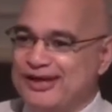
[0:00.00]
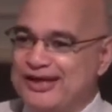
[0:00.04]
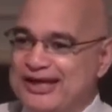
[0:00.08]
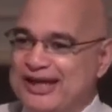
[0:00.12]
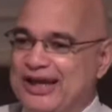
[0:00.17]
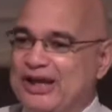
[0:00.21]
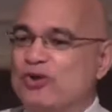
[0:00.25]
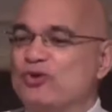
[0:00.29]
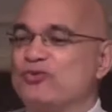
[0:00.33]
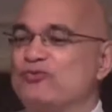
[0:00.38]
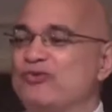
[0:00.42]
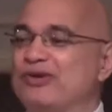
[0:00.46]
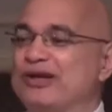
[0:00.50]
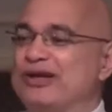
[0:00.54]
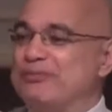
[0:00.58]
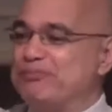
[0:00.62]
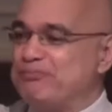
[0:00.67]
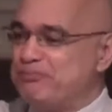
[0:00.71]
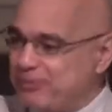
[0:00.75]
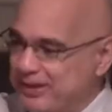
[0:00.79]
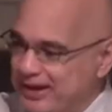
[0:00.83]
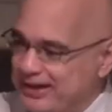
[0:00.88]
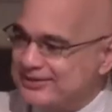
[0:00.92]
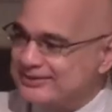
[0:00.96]
que los
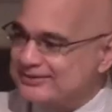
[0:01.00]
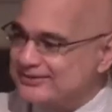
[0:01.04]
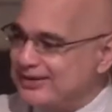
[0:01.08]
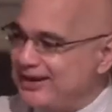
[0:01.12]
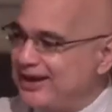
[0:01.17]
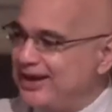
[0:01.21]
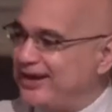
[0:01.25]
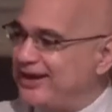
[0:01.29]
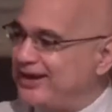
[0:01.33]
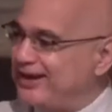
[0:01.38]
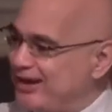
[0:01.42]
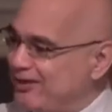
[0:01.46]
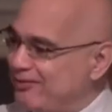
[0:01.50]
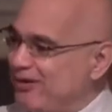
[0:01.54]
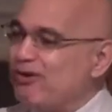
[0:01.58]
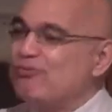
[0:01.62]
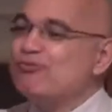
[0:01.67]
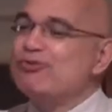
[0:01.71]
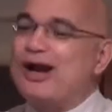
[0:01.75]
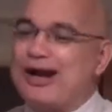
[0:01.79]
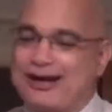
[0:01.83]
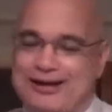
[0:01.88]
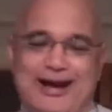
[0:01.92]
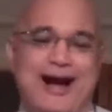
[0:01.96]
filipenses le escriban
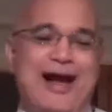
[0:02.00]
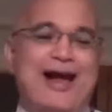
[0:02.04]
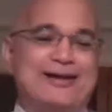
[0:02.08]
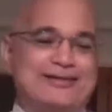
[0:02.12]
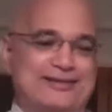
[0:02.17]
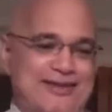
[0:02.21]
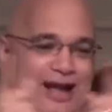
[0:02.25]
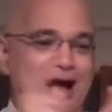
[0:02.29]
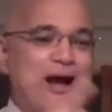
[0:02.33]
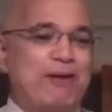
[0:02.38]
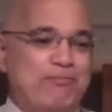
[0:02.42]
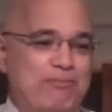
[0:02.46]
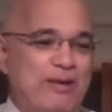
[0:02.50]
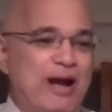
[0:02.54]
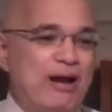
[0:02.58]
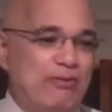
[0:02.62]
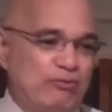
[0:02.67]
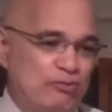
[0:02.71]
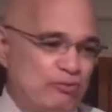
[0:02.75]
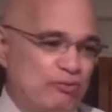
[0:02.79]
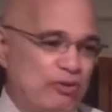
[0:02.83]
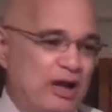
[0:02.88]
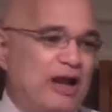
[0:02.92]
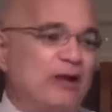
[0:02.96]
una carta a
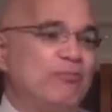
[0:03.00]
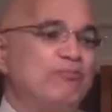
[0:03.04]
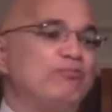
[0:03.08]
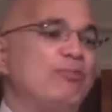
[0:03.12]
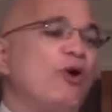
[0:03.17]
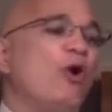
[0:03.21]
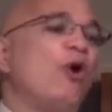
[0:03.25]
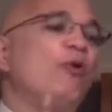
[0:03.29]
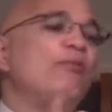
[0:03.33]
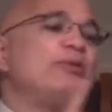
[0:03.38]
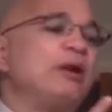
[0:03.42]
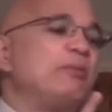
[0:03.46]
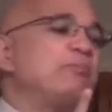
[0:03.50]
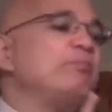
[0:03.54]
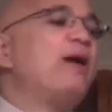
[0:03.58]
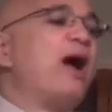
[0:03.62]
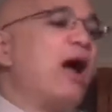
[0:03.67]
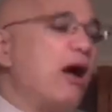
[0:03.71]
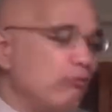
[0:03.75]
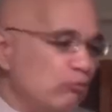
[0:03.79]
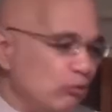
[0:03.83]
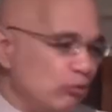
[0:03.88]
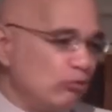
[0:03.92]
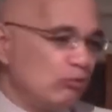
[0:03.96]
Pablo, al pobre
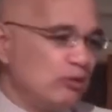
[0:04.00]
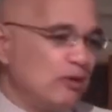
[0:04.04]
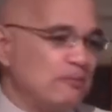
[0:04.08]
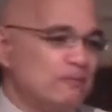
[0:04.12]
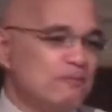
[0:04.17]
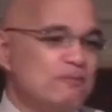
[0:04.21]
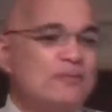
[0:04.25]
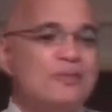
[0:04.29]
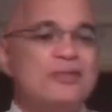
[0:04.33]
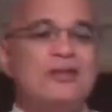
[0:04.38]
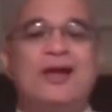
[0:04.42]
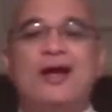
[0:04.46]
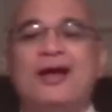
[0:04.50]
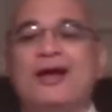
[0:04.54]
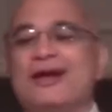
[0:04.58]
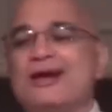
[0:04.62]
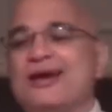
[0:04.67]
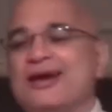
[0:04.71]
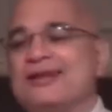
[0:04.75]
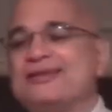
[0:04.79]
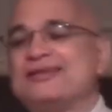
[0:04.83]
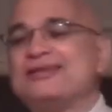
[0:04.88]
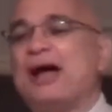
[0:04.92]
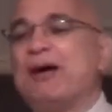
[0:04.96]
Pablo
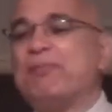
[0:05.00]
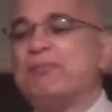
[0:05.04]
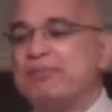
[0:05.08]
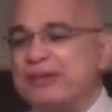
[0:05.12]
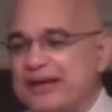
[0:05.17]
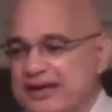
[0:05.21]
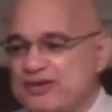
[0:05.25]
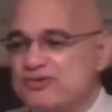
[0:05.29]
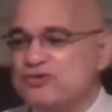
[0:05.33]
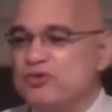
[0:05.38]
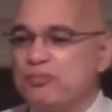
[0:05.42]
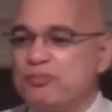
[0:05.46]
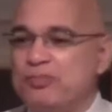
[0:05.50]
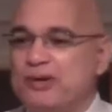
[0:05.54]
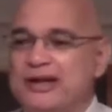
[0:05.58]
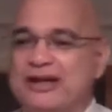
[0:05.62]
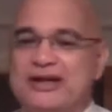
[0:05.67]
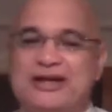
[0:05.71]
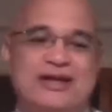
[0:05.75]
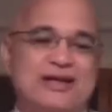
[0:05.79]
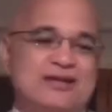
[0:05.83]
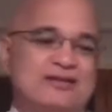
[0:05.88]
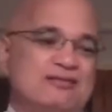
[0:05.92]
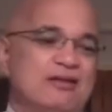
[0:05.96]
que está preso
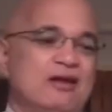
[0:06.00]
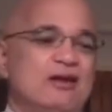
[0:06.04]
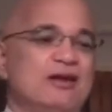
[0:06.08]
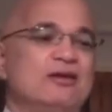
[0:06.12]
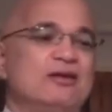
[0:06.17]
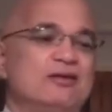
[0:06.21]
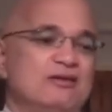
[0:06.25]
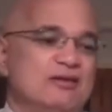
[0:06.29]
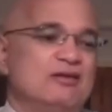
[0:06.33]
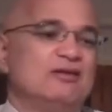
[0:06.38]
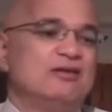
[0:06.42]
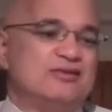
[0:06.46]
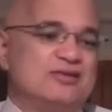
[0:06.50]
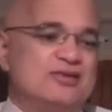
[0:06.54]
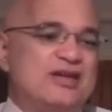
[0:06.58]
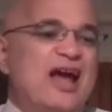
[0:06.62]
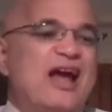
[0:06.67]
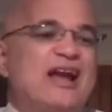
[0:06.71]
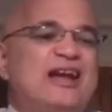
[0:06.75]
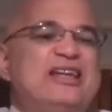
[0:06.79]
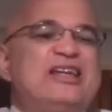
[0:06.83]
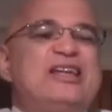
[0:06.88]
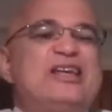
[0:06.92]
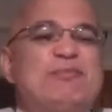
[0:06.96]
para que se
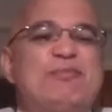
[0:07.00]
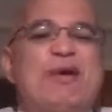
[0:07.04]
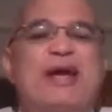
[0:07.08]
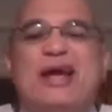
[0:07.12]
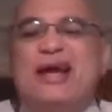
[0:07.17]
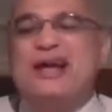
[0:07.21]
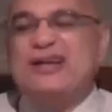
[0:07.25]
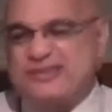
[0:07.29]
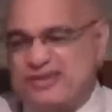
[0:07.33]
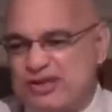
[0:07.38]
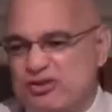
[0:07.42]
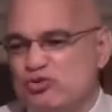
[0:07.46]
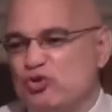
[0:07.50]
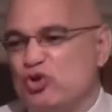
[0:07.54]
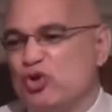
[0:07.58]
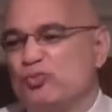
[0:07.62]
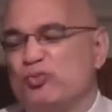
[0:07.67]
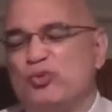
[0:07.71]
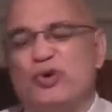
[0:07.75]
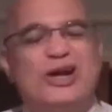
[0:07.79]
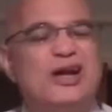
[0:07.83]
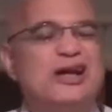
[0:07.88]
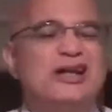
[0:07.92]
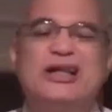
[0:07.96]
anime en el
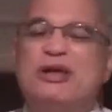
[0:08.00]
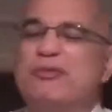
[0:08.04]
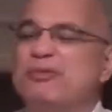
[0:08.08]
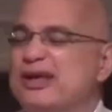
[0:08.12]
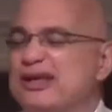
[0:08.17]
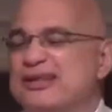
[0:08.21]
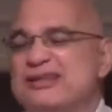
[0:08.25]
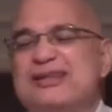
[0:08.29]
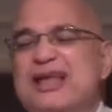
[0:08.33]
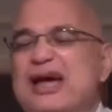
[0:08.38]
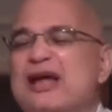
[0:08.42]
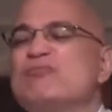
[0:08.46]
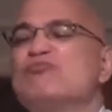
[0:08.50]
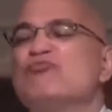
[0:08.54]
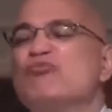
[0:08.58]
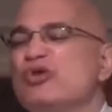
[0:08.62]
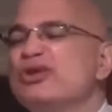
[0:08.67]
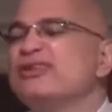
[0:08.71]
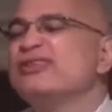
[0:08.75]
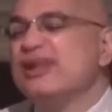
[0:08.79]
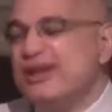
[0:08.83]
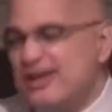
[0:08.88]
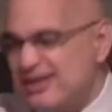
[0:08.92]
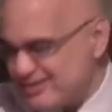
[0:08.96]
Señor, porque él debía estar
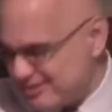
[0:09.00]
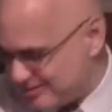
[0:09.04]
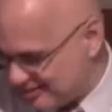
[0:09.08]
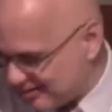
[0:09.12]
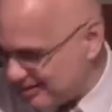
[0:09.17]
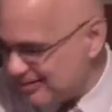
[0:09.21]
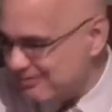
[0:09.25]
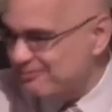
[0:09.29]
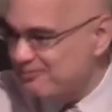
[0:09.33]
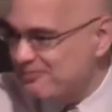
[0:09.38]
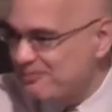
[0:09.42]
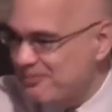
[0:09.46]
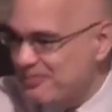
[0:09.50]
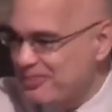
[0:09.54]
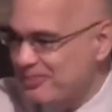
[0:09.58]
muy triste.